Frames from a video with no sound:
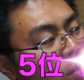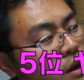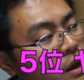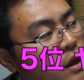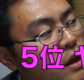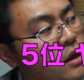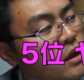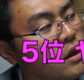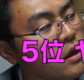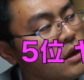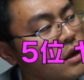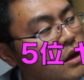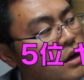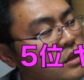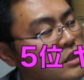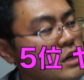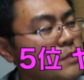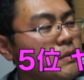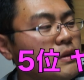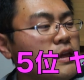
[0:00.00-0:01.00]
れ1
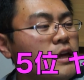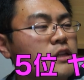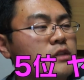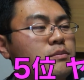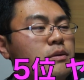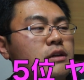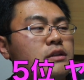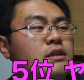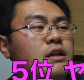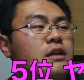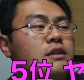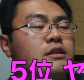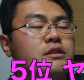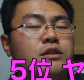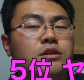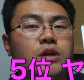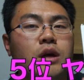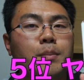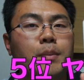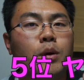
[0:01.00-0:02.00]
巻しかまだ発売してないんで
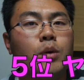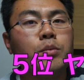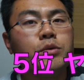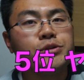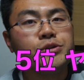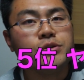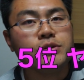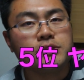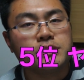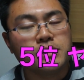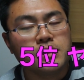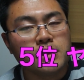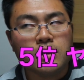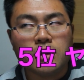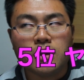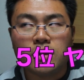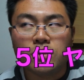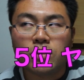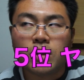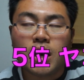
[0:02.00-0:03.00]
すけど、やっぱ面白いです。
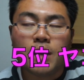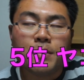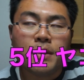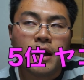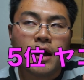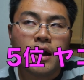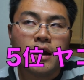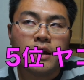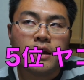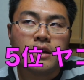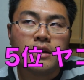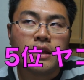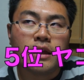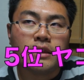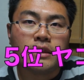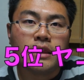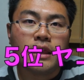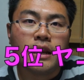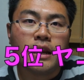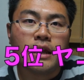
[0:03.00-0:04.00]
あの、上半期だった